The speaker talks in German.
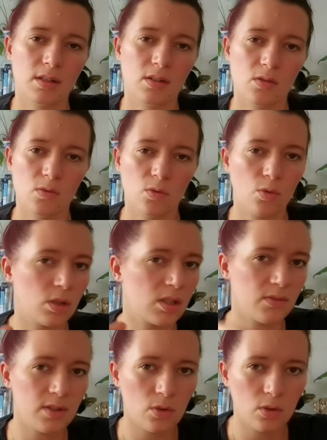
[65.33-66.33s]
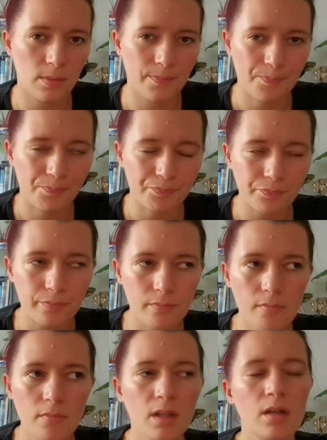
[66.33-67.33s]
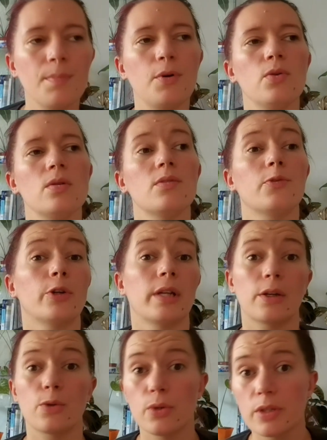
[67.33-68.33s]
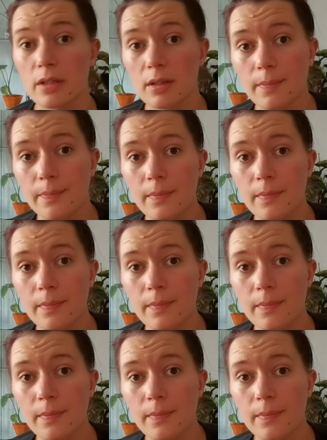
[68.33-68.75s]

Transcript: also so ein Kurzvideo gepostet von der Küche.